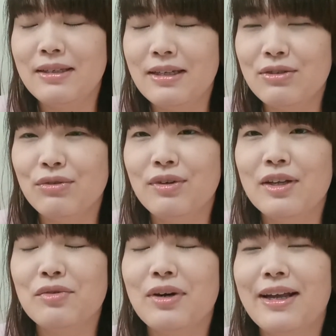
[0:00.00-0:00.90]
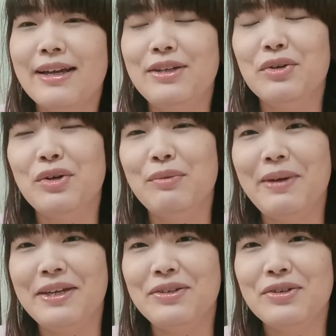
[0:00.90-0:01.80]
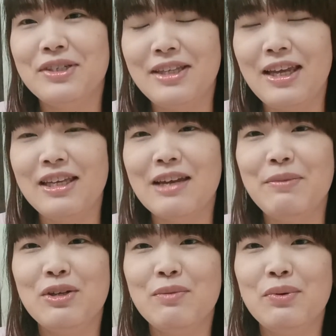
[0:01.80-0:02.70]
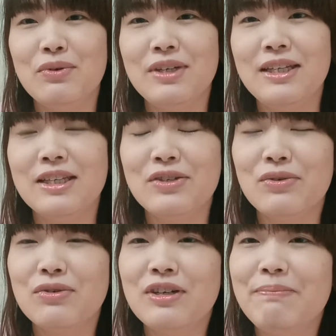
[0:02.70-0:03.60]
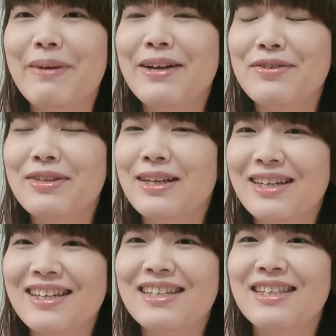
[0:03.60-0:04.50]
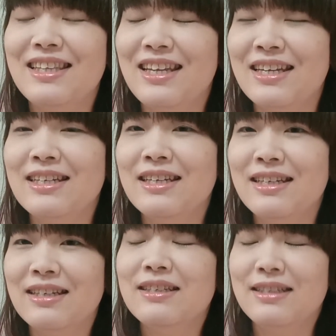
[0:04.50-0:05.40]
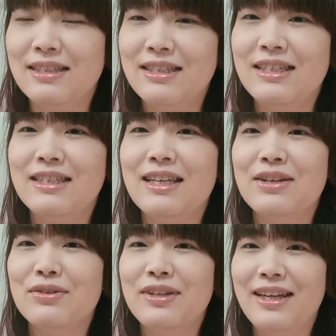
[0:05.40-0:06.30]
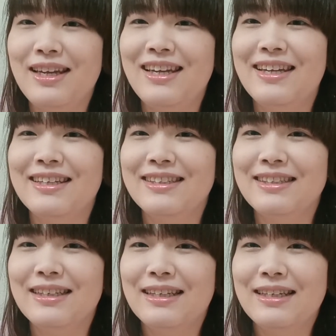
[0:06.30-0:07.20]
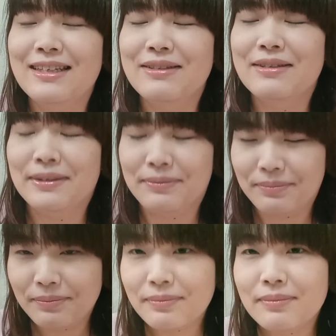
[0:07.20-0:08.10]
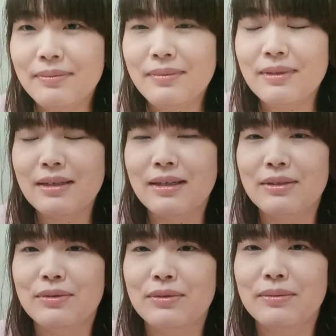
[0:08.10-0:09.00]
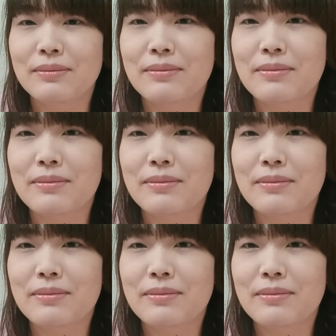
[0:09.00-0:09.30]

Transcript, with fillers: でその後からいろいろ勉強して、痛みの病気ってすごくいっぱいあるんだなって知ったので、あのやっ